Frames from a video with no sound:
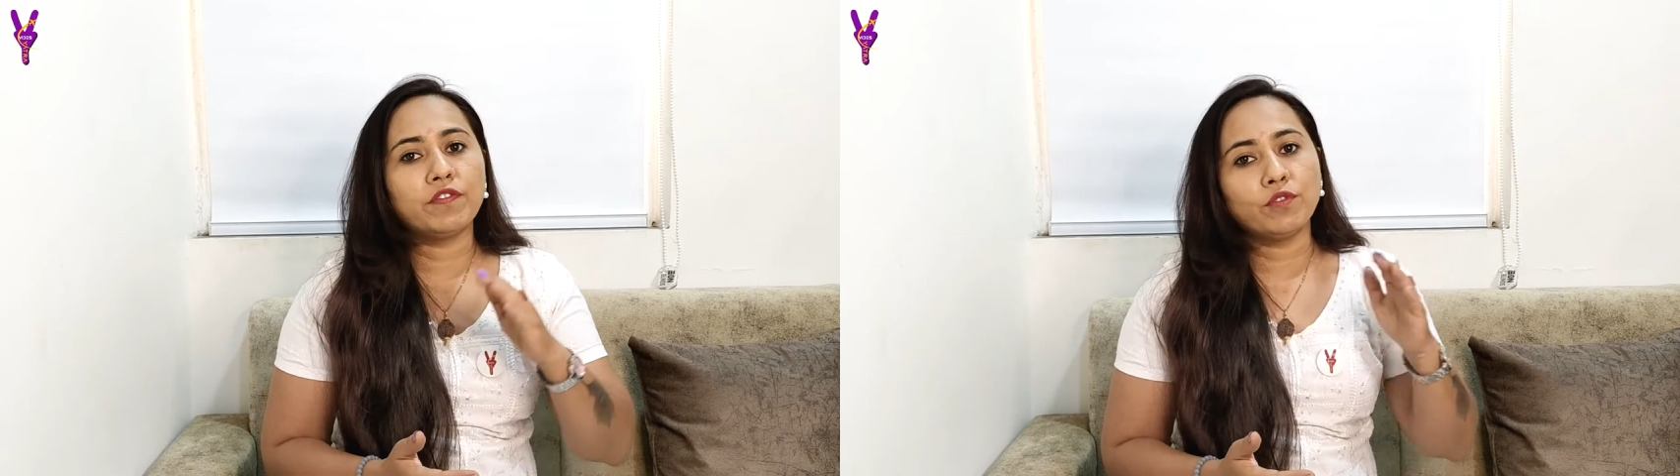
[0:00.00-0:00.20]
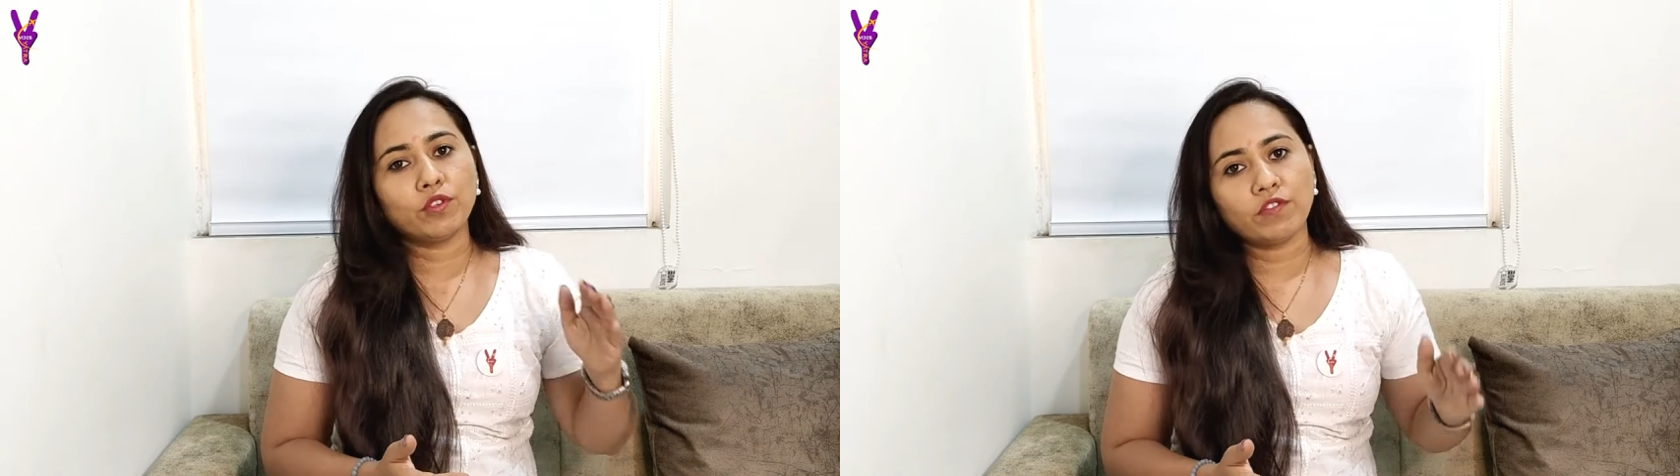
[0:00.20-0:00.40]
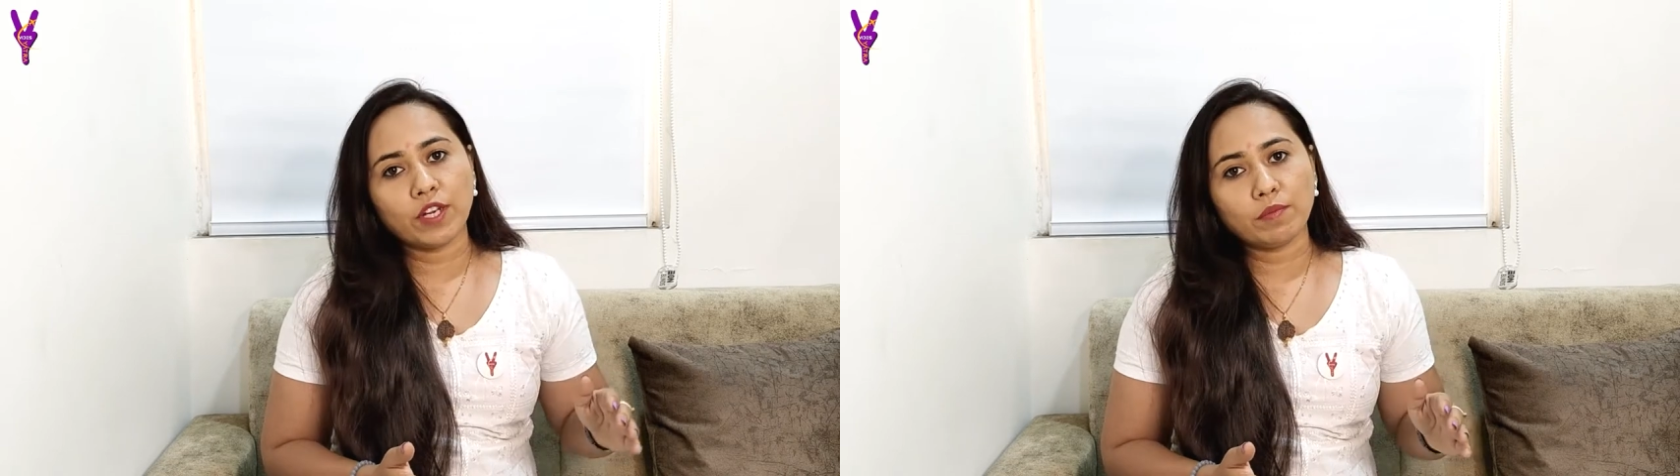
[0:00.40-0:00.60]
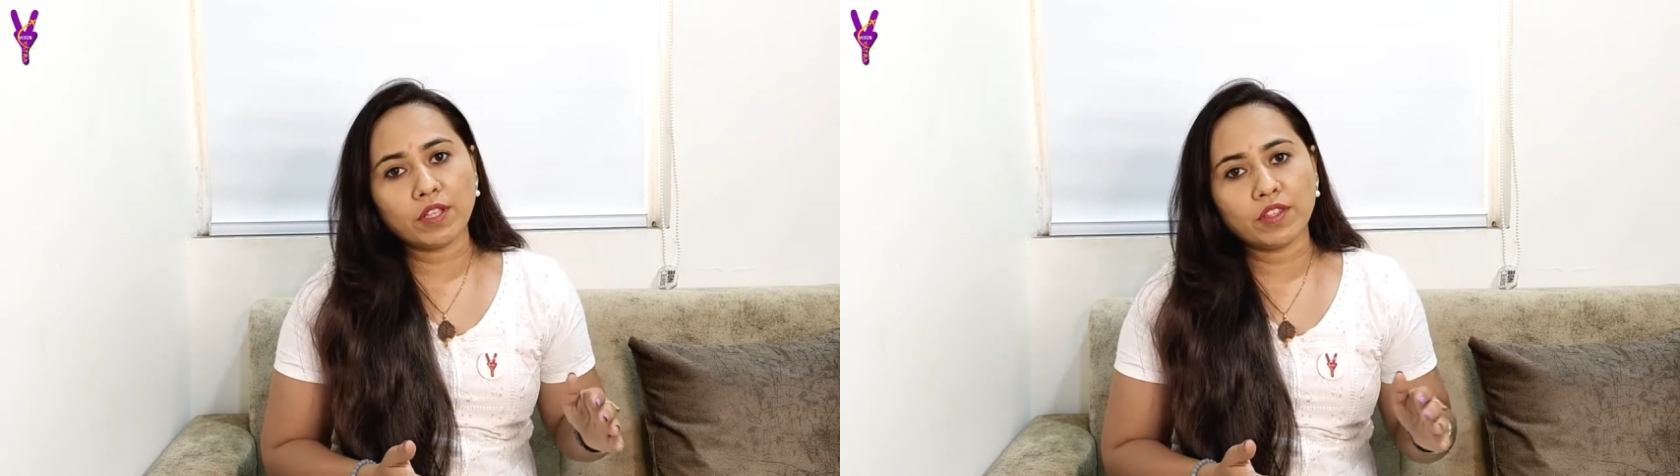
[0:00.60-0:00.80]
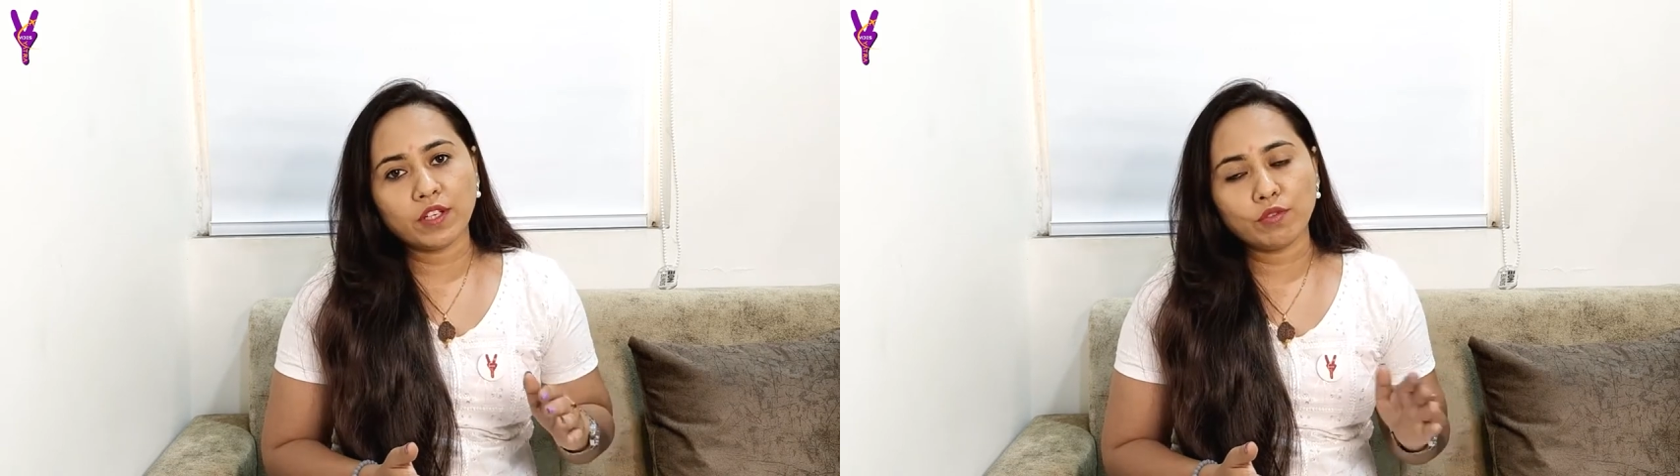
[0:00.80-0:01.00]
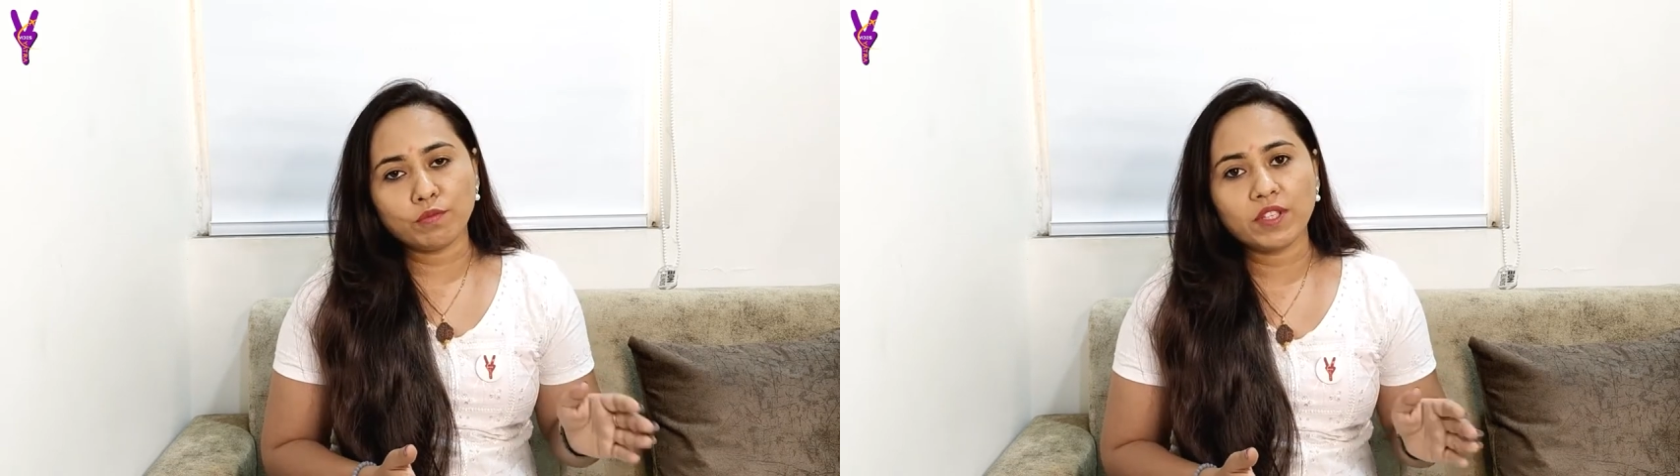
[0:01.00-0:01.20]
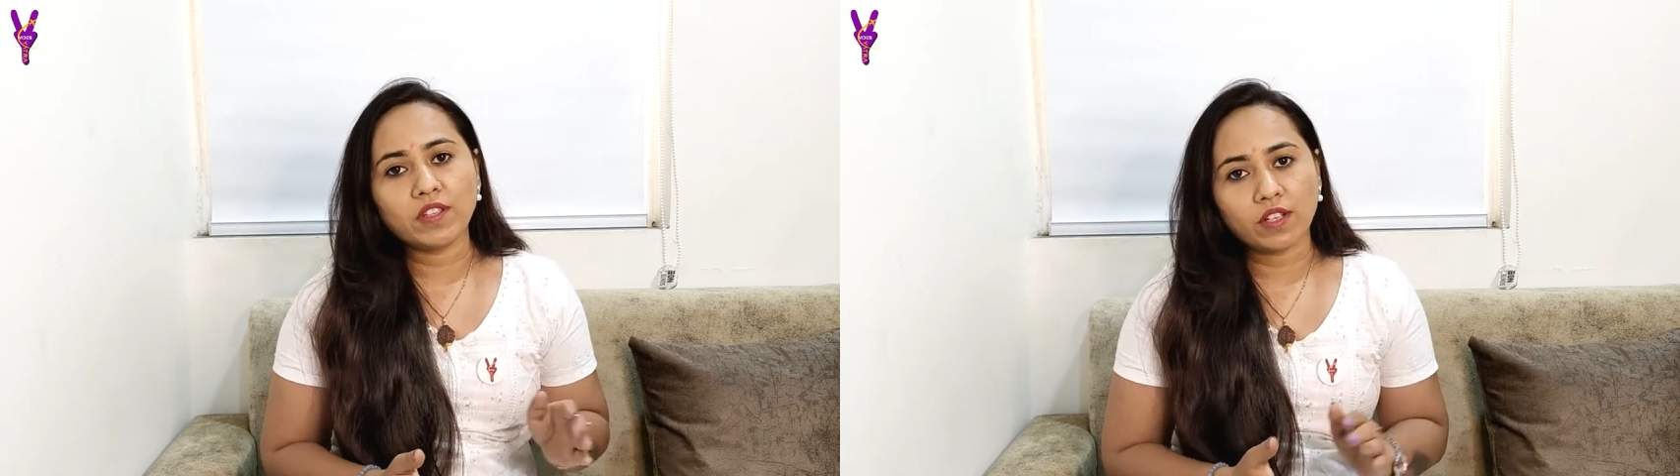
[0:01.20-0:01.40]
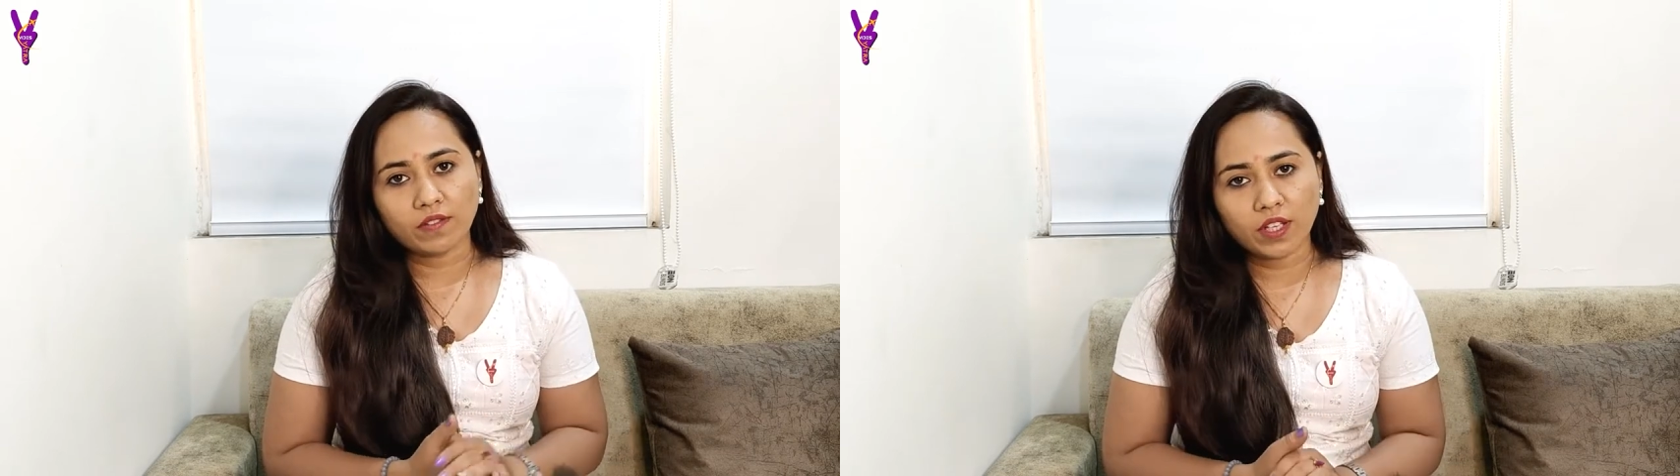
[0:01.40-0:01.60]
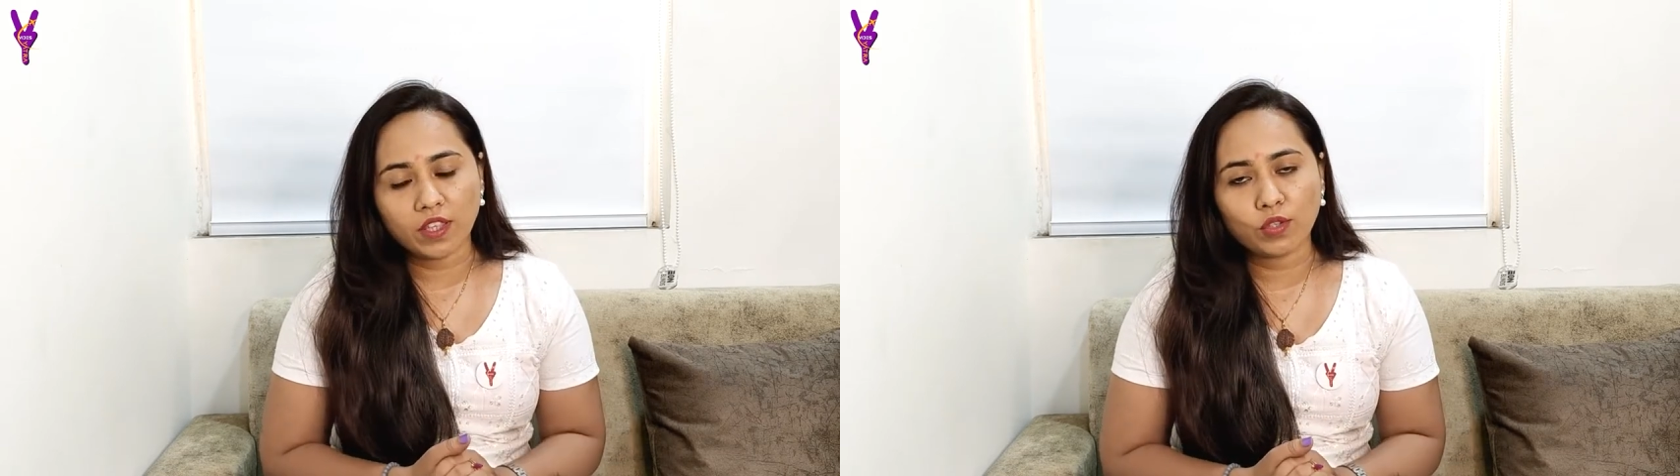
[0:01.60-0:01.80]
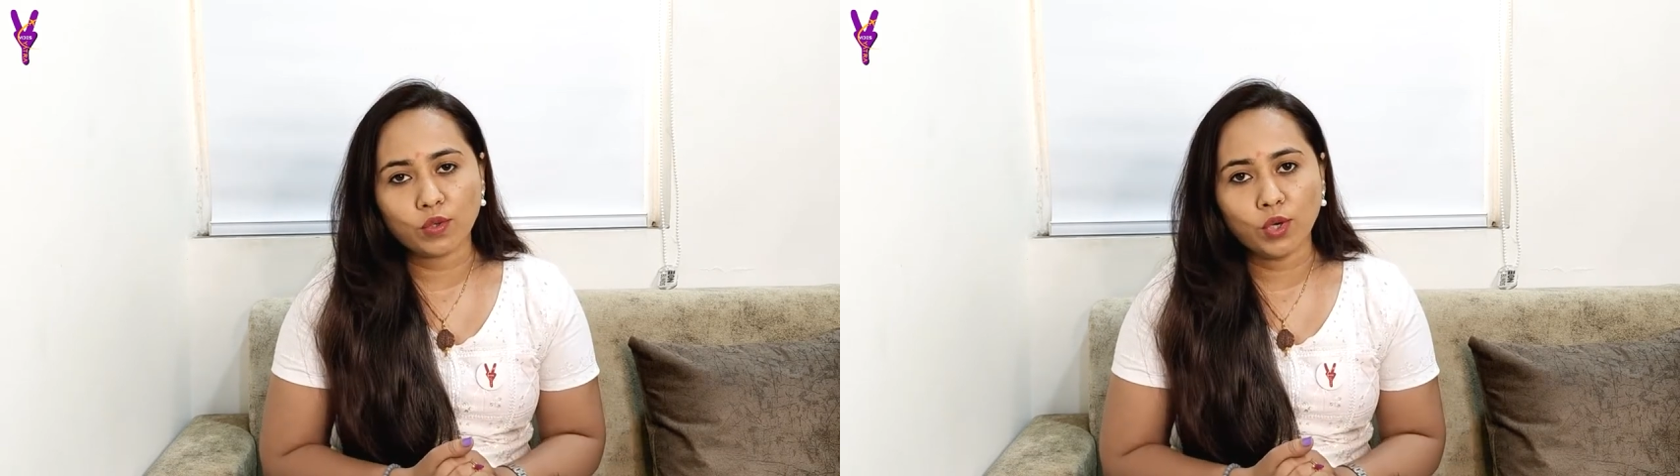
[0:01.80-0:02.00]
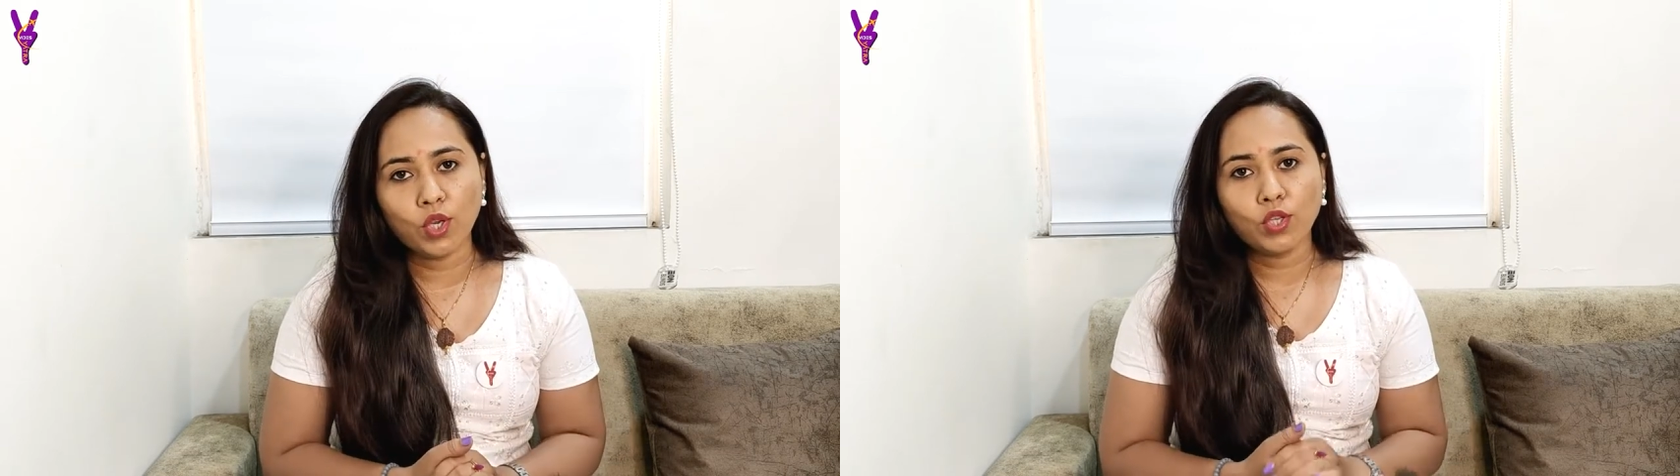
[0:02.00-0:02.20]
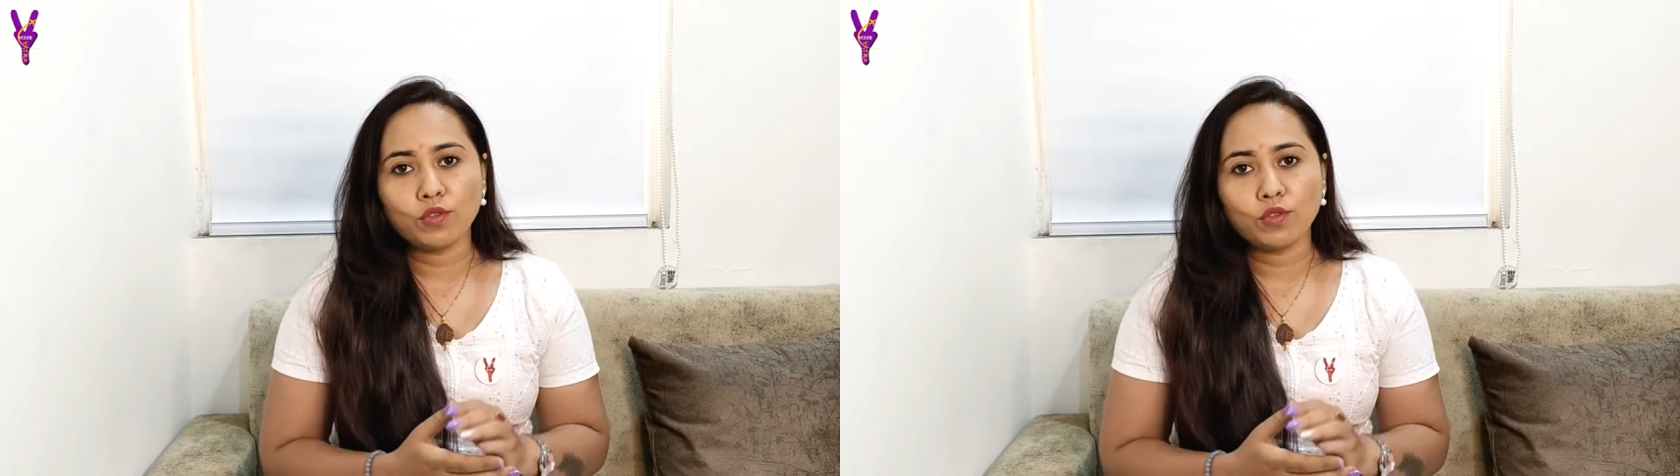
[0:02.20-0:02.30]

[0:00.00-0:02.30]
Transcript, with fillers: बिफोर वन मंथ या टू मंथ करवाते हो